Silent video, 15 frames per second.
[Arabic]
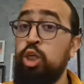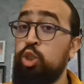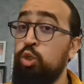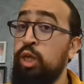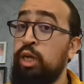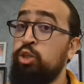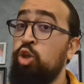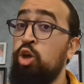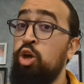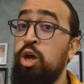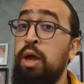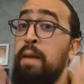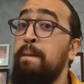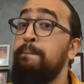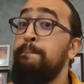جو
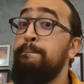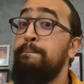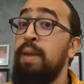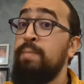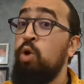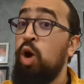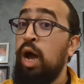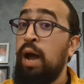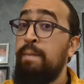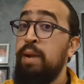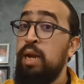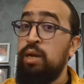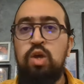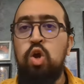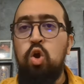داكتور
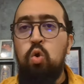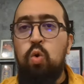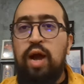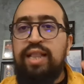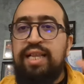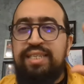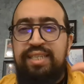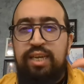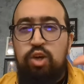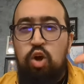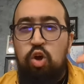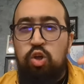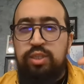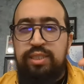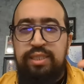ميمورابل واحد لا
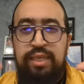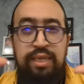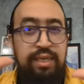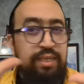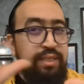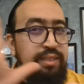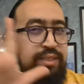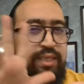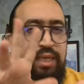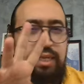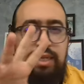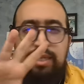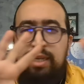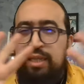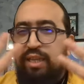سيكونس
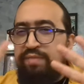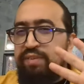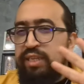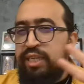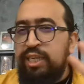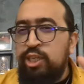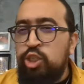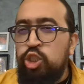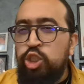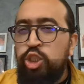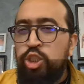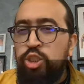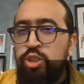ديني ديال دافيد لينش